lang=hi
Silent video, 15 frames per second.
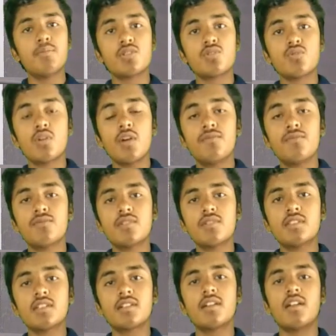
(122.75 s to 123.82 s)
बच्चों का
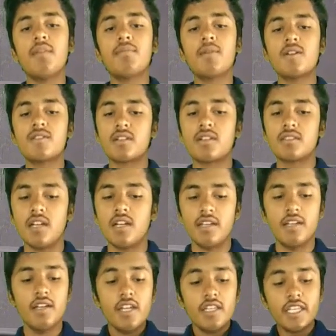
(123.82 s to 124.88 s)
फ्यूचर तक खराब कर सकता
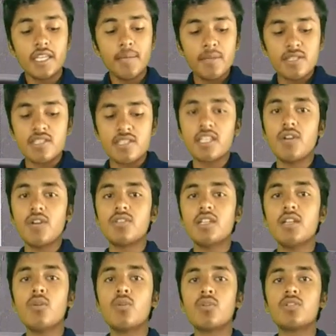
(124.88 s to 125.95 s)
है देखिए बच्चे क्या होते
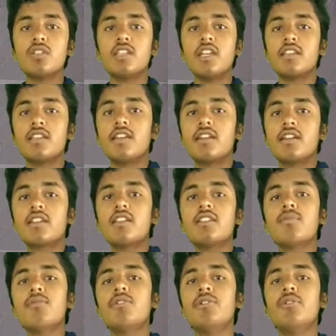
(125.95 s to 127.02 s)
हैं लोगों से देख देख करके
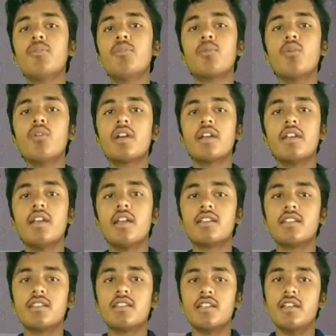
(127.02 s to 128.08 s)
इसमें वीडियो अपलोड करने लग
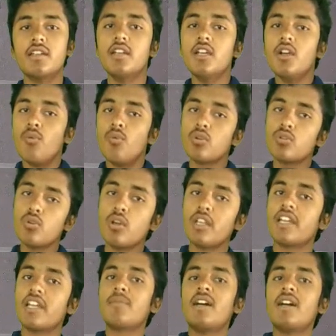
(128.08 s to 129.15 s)
जाते हैं वो तो
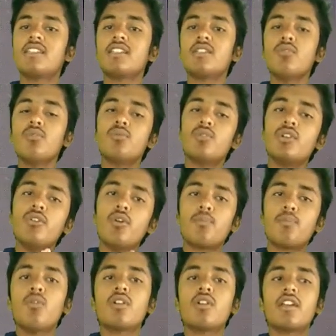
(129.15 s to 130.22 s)
अलग बात है कि वो वीडियो
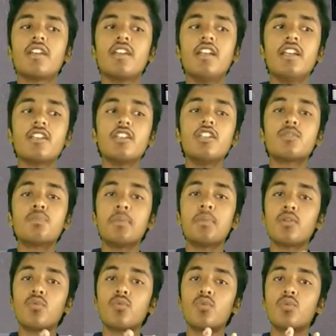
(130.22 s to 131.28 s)
अपलोड कर रहे हैं लेकिन इस
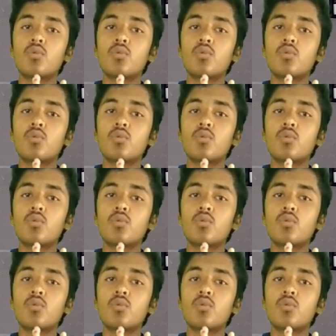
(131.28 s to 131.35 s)
पर